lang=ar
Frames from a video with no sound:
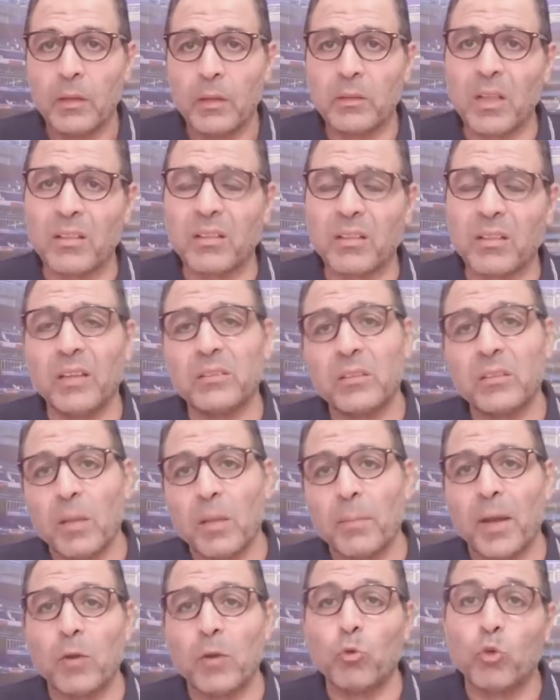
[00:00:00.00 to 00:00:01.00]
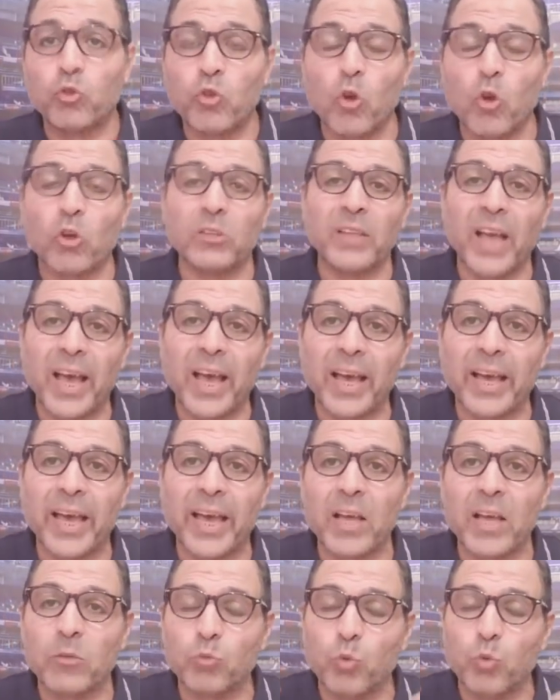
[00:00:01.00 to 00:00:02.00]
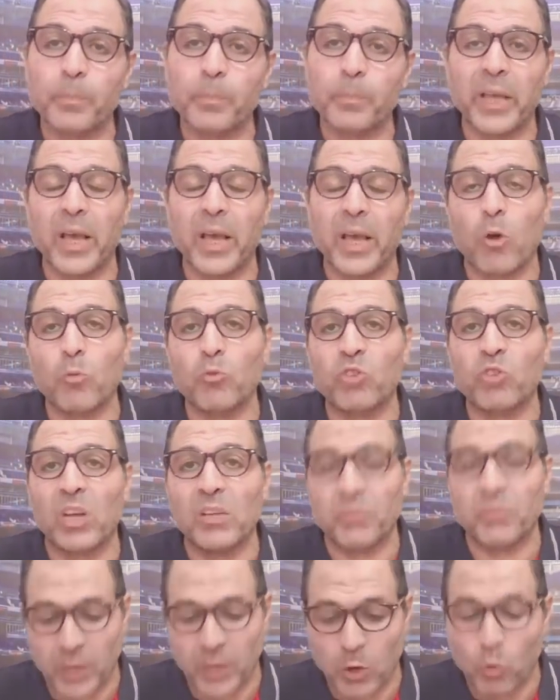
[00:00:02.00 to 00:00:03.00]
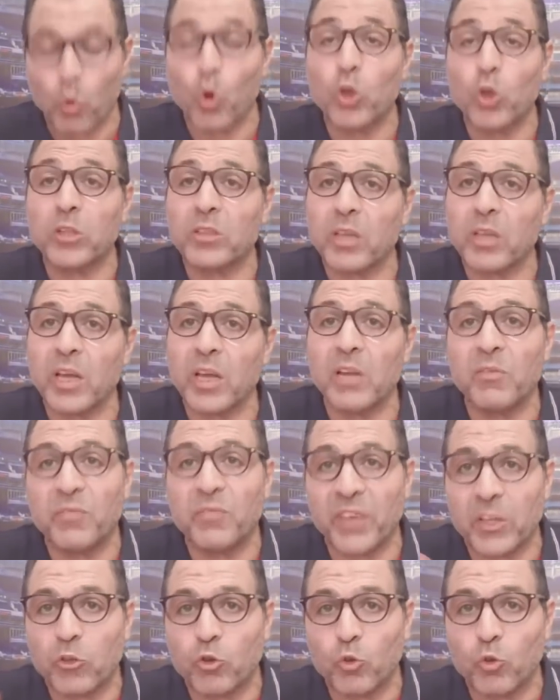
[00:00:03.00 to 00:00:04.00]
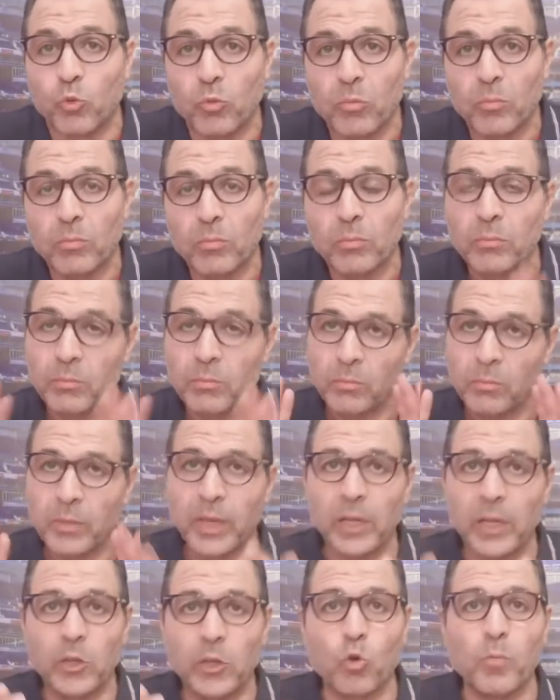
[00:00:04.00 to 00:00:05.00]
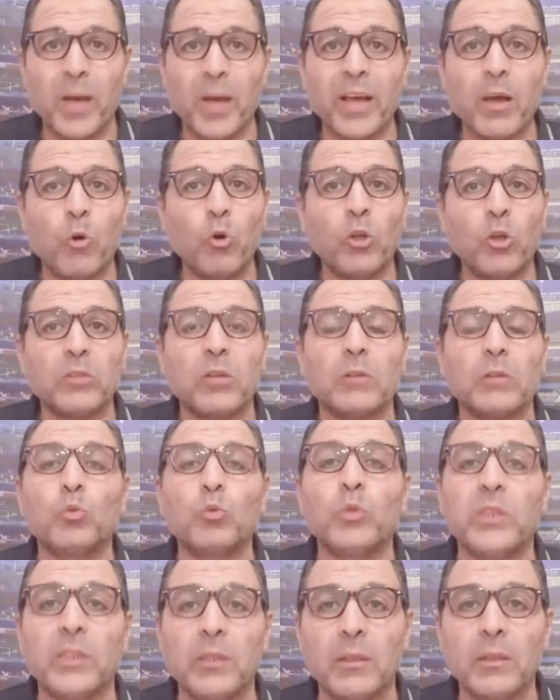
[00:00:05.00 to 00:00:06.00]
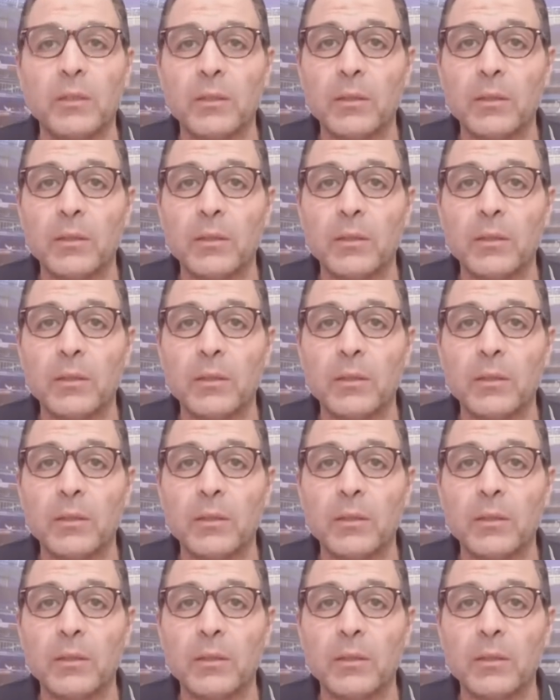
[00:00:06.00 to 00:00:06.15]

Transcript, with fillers: انت طلعت طبعا وسقت حاجات وبتاع ومش عارف ايه وقلت ايه الفيديو خليكم معايا واحضروني